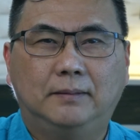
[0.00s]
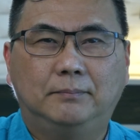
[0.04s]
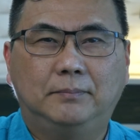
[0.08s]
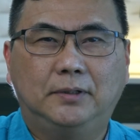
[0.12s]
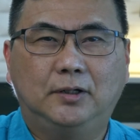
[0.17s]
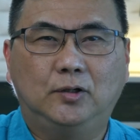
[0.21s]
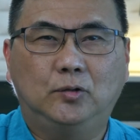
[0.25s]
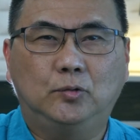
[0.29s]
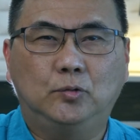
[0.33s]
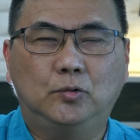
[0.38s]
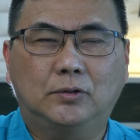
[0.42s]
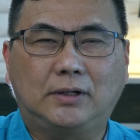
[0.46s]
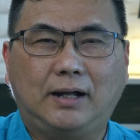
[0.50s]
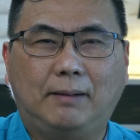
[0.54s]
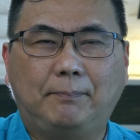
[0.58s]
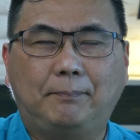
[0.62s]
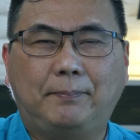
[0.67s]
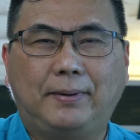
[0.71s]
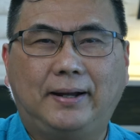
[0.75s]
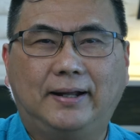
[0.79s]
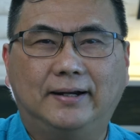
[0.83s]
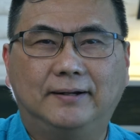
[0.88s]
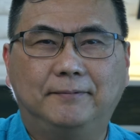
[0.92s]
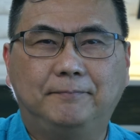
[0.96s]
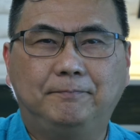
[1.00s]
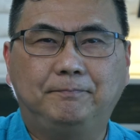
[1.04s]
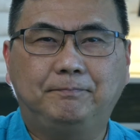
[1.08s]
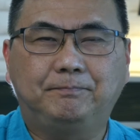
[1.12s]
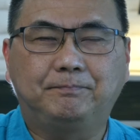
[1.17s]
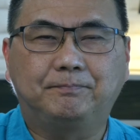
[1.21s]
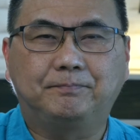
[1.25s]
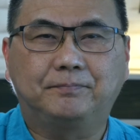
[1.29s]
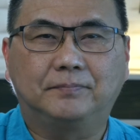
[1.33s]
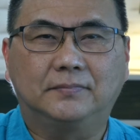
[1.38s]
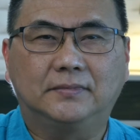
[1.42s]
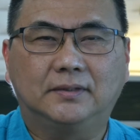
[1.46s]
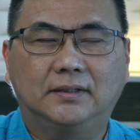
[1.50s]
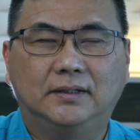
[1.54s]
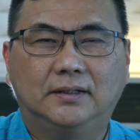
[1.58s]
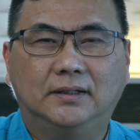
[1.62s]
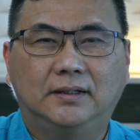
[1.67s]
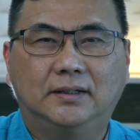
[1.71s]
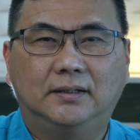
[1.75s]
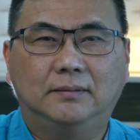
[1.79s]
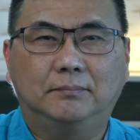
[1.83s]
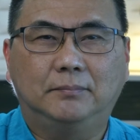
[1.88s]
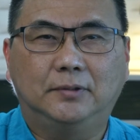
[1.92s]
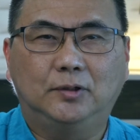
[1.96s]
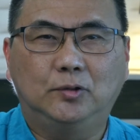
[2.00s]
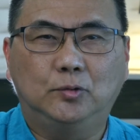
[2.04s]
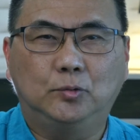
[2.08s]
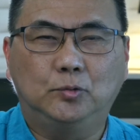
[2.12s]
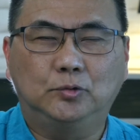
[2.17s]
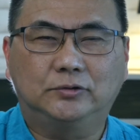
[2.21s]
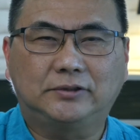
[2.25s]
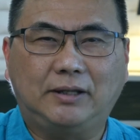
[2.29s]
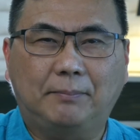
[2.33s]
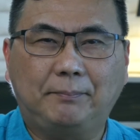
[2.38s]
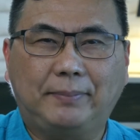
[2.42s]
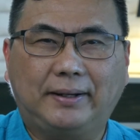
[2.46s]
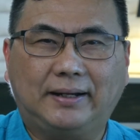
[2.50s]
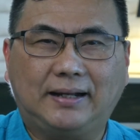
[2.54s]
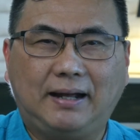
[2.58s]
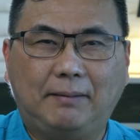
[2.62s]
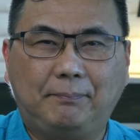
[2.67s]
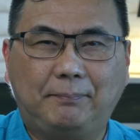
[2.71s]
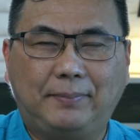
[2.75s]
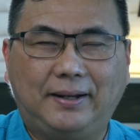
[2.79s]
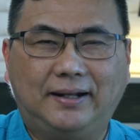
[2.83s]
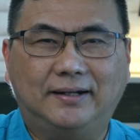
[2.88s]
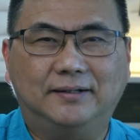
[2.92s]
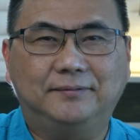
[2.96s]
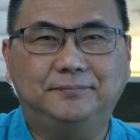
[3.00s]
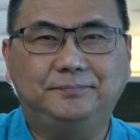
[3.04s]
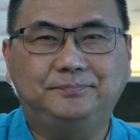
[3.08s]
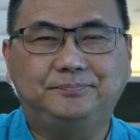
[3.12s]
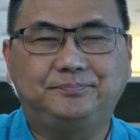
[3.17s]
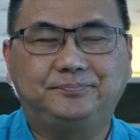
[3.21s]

Menunggu kapan? Menunggu sampai kapan?